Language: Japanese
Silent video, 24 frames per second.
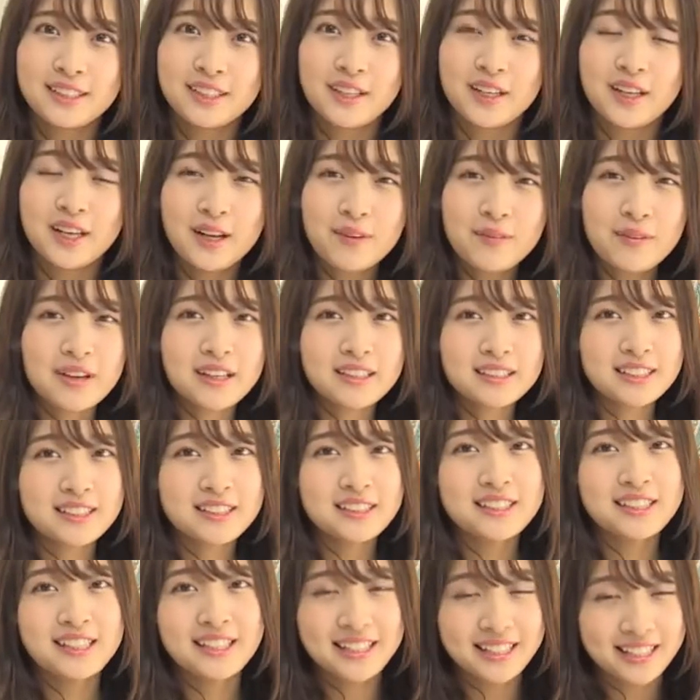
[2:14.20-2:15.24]
グラビア撮
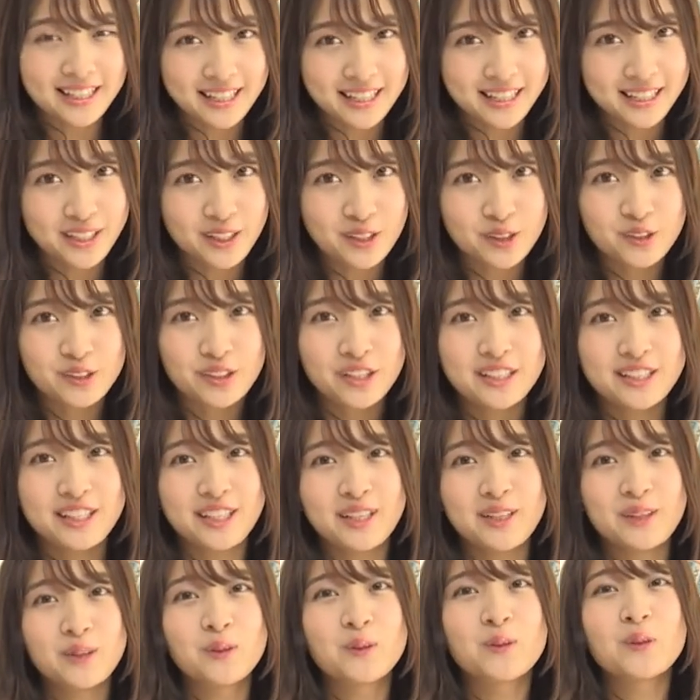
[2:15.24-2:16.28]
影で気をつけて
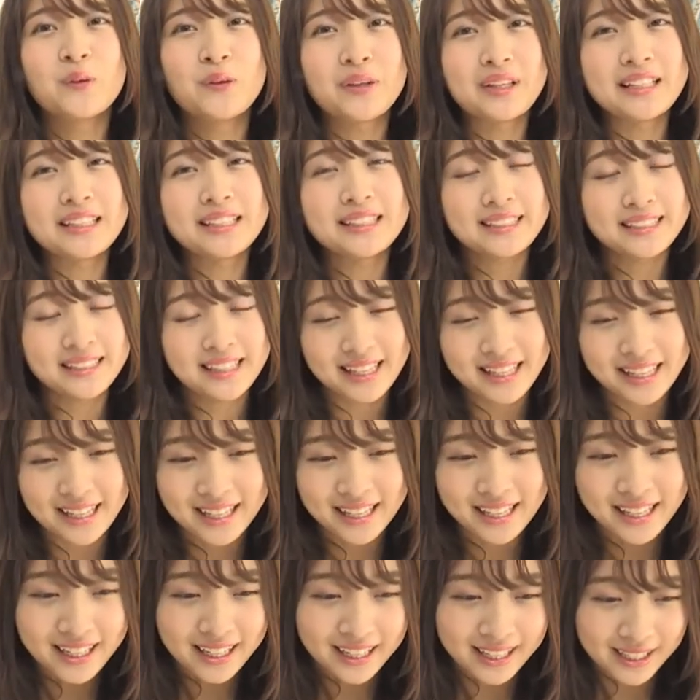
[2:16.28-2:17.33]
いることはですね
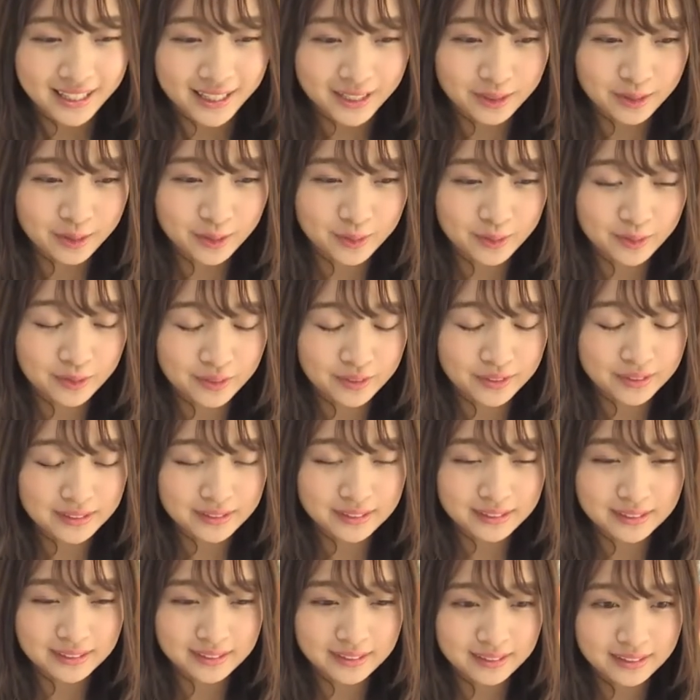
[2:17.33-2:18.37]
あ
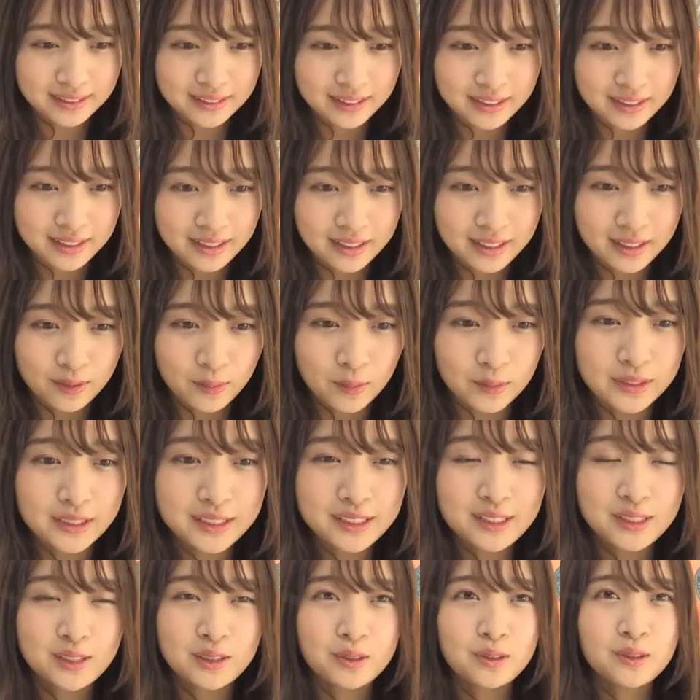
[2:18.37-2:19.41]
のー私
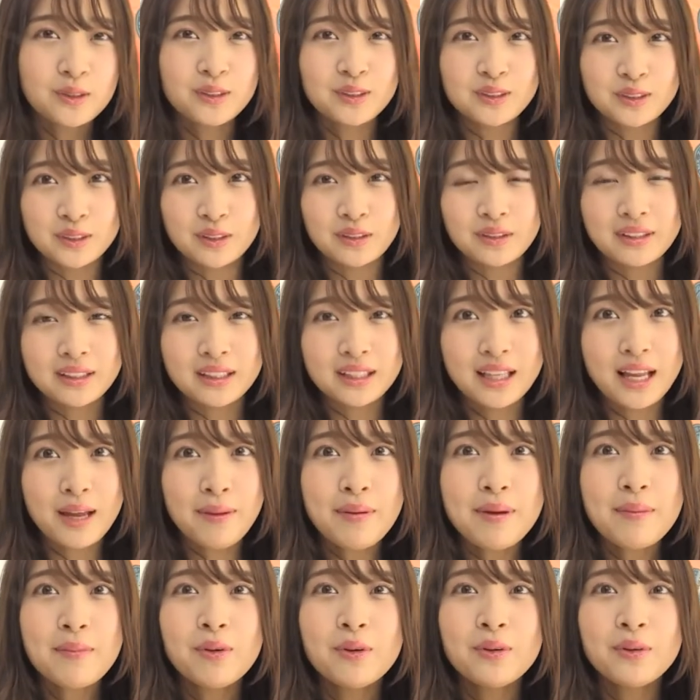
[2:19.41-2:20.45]
すごく食
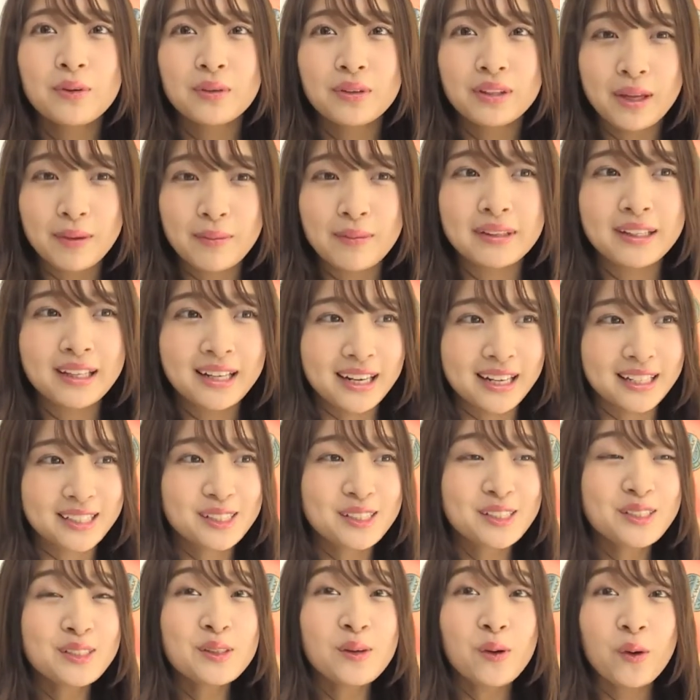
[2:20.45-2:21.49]
べ物を食べたら
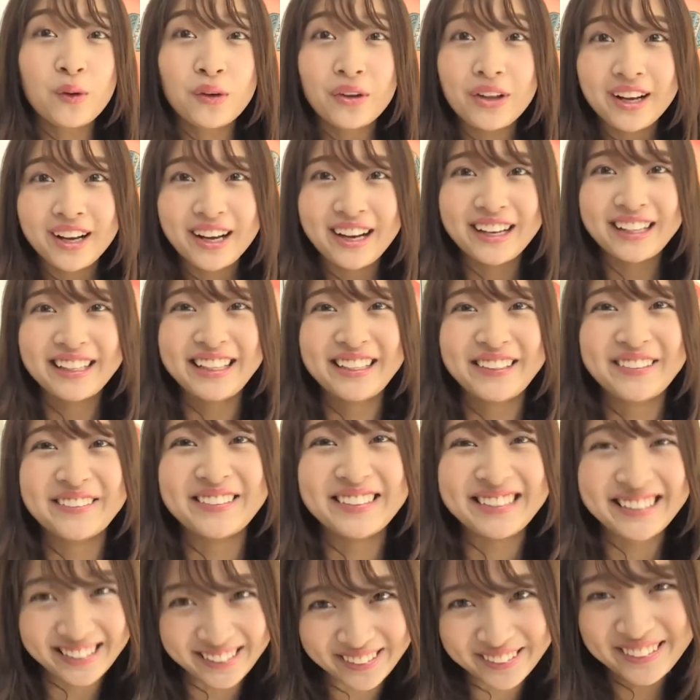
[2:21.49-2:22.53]
すぐお腹が出るん
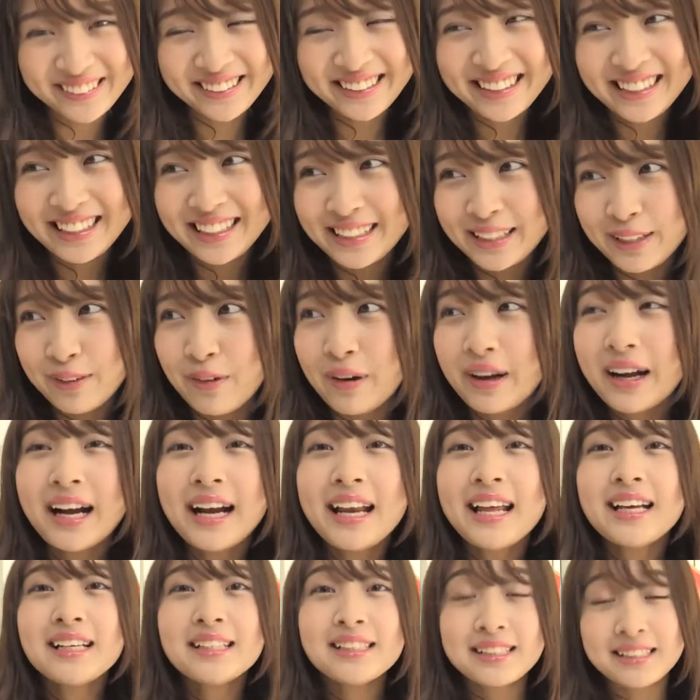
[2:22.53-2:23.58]
ですよで分か
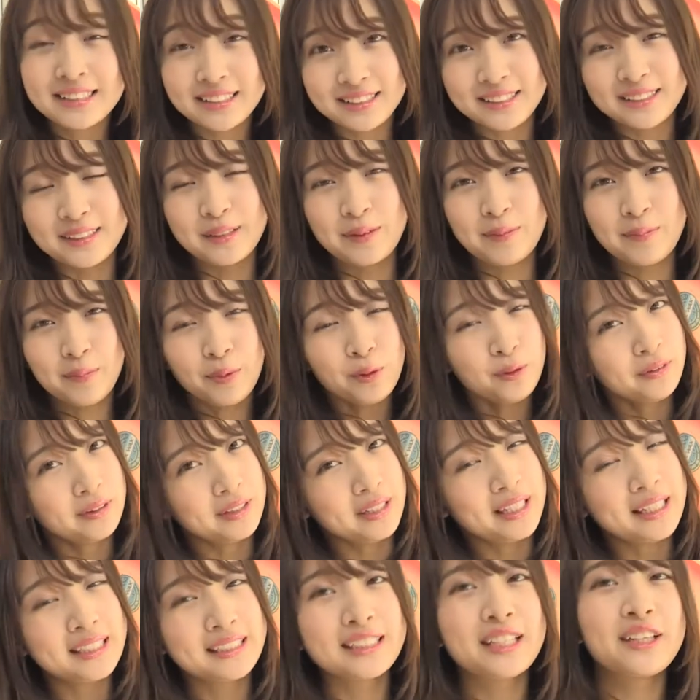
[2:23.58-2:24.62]
りやすくポッ
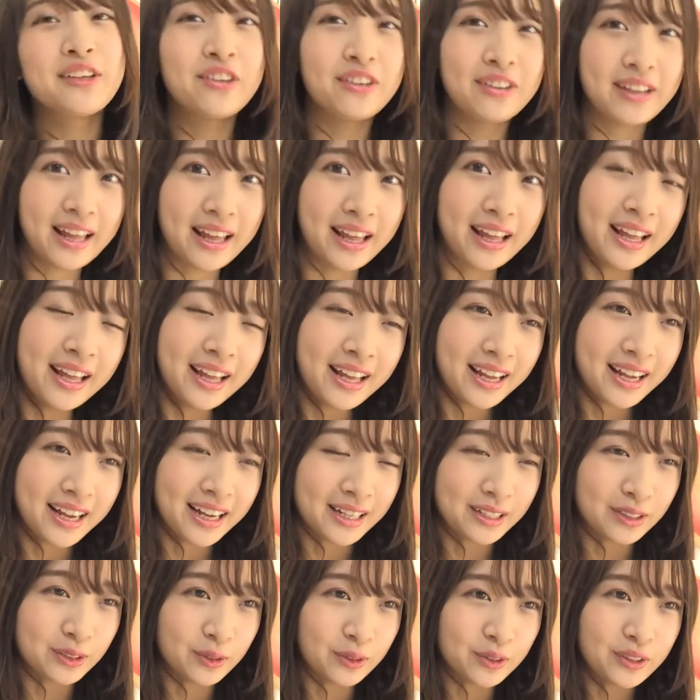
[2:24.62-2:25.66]
て出ちゃうので
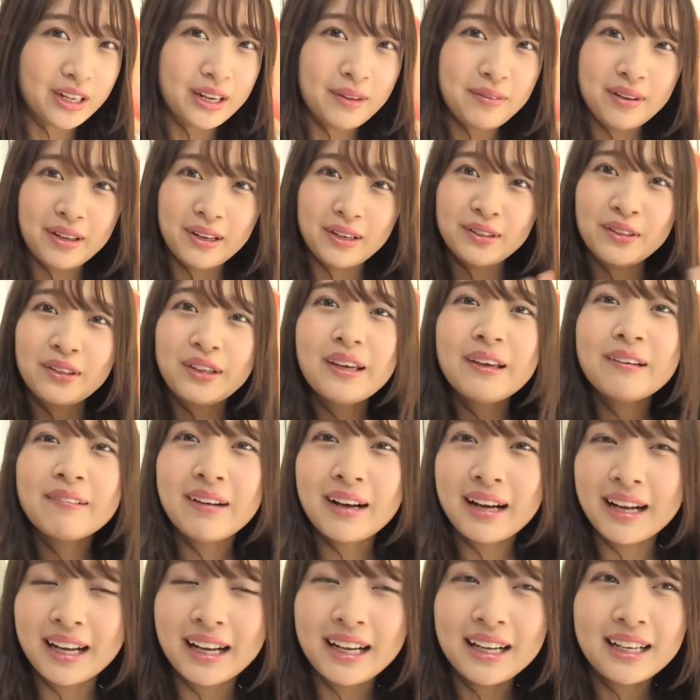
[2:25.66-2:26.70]
あのグラビアの時
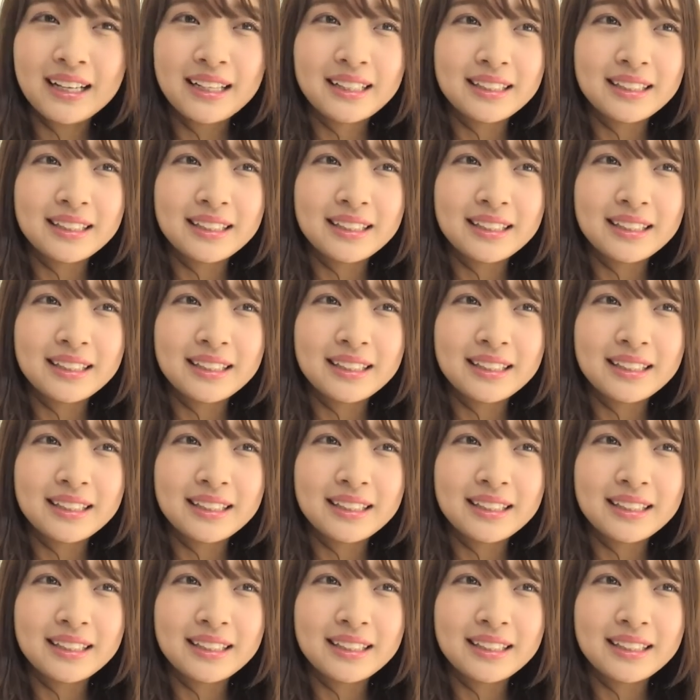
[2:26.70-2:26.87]
は